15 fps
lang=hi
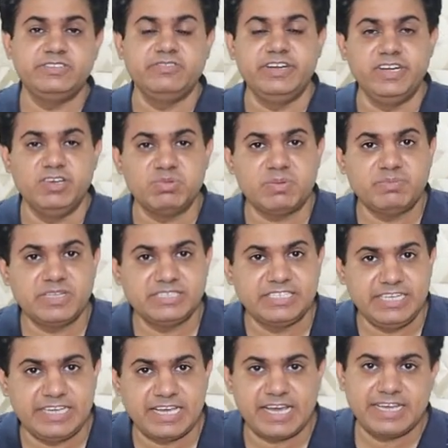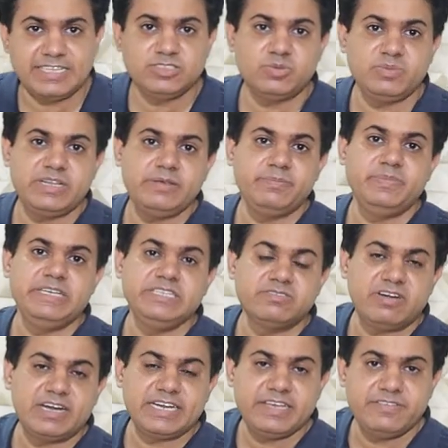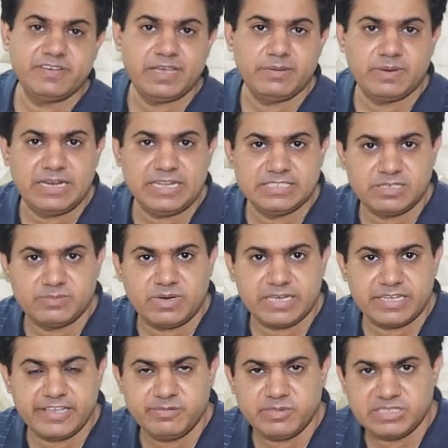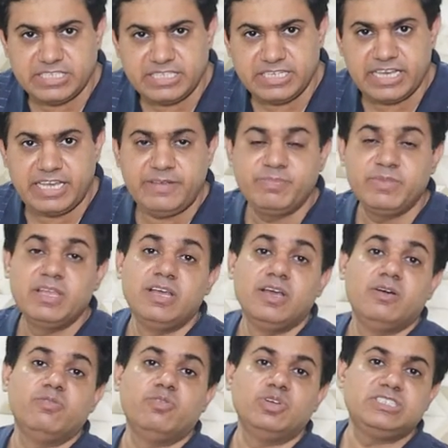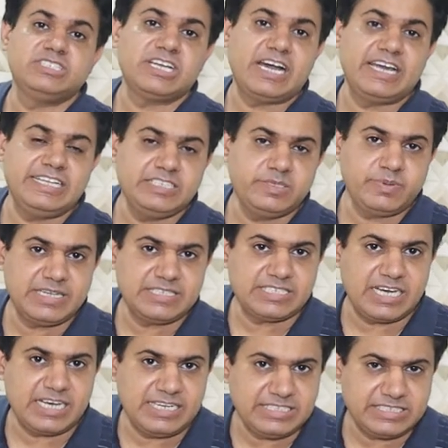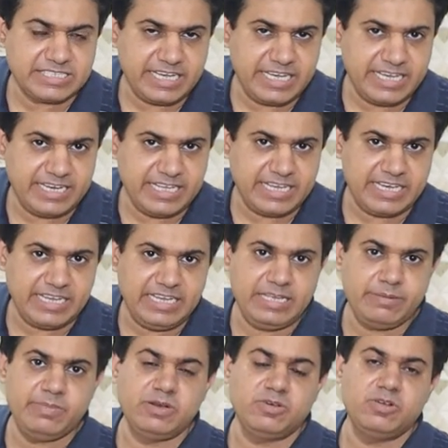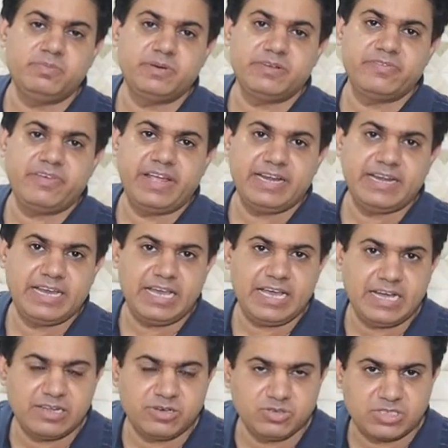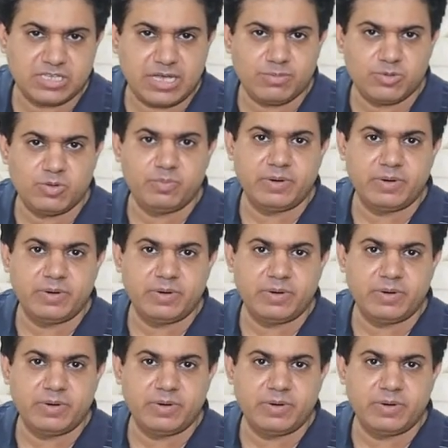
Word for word: इस वीडियो में हमने सीखा कि जो मेरी 20 वाट की फाइबर लेजर मार्किंग मशीन है वो चार इंच बाय चार इंच के एरिया के लिए बिल्कुल परफेक्ट है अगर उससे आपको